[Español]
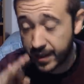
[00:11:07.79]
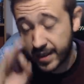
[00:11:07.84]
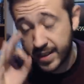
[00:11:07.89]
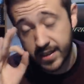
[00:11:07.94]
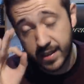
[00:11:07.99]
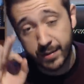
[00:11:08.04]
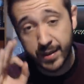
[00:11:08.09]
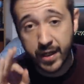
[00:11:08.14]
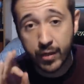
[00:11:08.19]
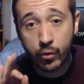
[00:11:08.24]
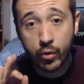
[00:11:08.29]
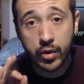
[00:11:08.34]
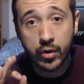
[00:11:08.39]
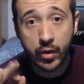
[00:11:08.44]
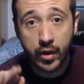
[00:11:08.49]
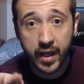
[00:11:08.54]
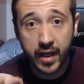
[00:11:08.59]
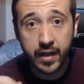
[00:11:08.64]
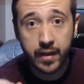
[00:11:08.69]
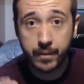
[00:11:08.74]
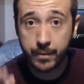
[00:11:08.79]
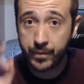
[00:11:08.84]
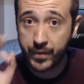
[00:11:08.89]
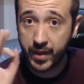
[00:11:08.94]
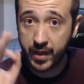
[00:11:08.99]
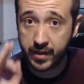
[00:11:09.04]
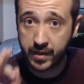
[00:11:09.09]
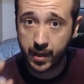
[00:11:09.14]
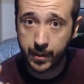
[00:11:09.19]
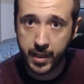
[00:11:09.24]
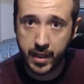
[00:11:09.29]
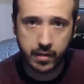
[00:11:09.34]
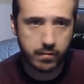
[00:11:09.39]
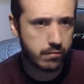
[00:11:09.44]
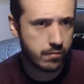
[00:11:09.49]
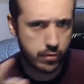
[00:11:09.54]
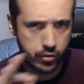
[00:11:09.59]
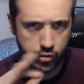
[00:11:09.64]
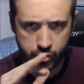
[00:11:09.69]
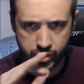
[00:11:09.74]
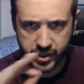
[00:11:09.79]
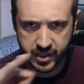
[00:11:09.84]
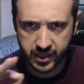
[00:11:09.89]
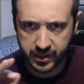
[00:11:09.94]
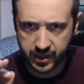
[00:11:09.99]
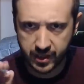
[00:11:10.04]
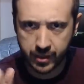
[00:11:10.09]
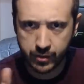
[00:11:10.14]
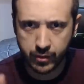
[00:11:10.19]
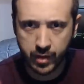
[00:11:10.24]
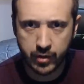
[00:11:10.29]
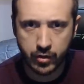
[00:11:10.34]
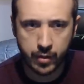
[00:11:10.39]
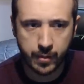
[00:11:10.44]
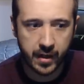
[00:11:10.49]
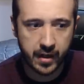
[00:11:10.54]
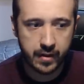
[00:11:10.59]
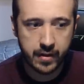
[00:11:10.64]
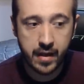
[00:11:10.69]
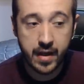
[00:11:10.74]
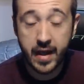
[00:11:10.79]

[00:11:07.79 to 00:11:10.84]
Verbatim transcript: en ese mini hueco que hay, está bien, no se salta ninguna norma.